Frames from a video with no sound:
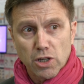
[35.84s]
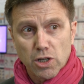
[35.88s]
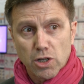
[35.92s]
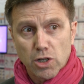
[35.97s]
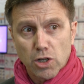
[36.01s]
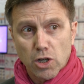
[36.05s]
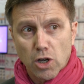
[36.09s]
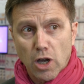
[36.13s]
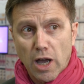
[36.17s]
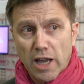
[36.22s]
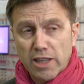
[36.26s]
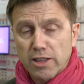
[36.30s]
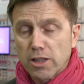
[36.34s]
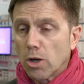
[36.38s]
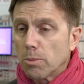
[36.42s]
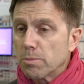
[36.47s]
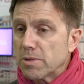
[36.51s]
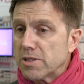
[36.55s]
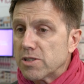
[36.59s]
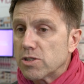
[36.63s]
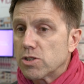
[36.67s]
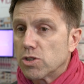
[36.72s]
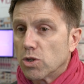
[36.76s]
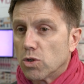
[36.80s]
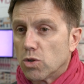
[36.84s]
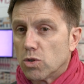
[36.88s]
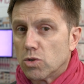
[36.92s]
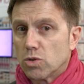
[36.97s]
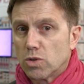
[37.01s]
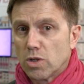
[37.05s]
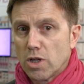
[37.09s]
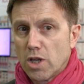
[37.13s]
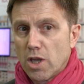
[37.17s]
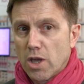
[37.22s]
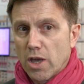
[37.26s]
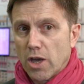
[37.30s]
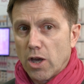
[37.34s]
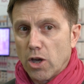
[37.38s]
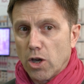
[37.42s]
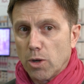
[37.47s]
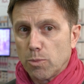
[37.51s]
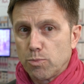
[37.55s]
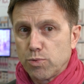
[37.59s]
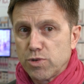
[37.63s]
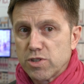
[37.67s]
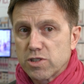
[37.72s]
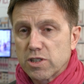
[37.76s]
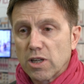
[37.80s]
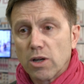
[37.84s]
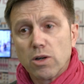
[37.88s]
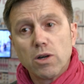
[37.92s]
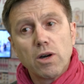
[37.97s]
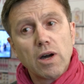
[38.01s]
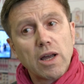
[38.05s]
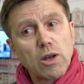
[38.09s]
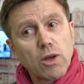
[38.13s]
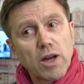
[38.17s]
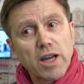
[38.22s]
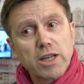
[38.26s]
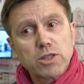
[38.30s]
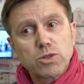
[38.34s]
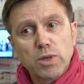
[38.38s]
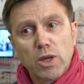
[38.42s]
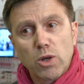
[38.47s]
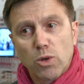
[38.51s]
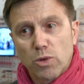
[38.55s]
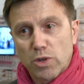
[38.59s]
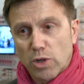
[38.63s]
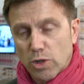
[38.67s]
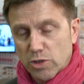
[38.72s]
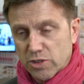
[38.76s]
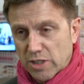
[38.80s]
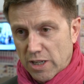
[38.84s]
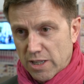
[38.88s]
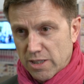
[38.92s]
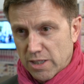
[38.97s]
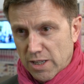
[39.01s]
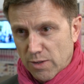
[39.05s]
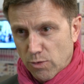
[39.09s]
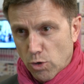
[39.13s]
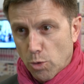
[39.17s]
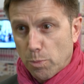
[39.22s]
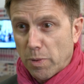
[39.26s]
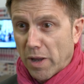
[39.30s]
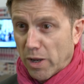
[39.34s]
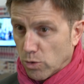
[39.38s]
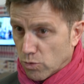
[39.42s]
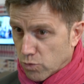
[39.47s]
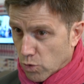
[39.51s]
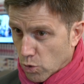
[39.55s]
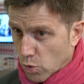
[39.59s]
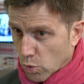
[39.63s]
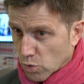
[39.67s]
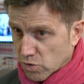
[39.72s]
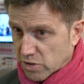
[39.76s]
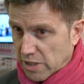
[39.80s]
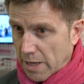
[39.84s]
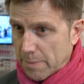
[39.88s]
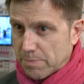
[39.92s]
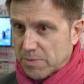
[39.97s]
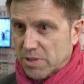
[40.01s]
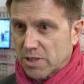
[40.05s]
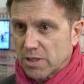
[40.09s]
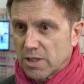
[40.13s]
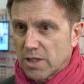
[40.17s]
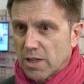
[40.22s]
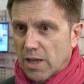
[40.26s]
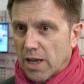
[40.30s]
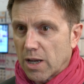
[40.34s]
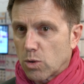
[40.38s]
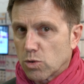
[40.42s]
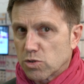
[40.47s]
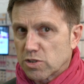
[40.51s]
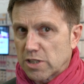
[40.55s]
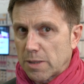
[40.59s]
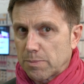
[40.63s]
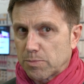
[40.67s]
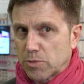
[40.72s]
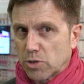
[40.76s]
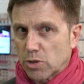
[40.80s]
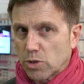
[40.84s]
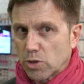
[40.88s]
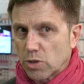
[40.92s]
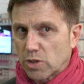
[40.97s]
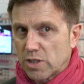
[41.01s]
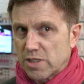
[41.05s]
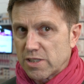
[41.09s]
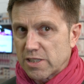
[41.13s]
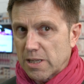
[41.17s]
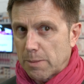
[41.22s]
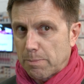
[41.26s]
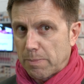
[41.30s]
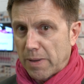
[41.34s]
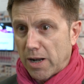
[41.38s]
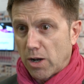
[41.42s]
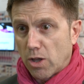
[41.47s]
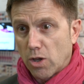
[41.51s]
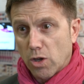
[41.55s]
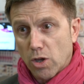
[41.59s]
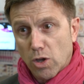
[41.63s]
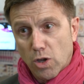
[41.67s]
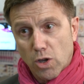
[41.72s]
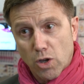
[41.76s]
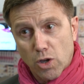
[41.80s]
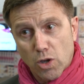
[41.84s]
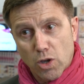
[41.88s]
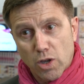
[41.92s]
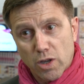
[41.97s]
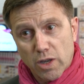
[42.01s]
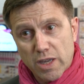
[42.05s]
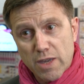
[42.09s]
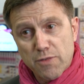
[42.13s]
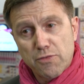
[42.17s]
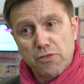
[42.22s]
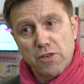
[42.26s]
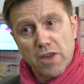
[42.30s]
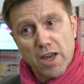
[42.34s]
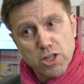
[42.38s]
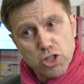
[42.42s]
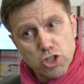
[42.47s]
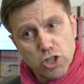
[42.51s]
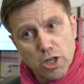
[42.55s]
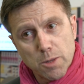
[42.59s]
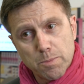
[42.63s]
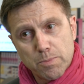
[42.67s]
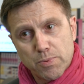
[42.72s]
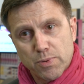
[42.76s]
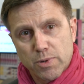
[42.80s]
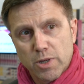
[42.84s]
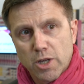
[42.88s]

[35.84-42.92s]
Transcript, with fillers: euh, a de l'ambition, euh, puisque à l'heure actuelle, on est en train de développer un nouveau concept, un concept qui s'appelle Effet à Shop,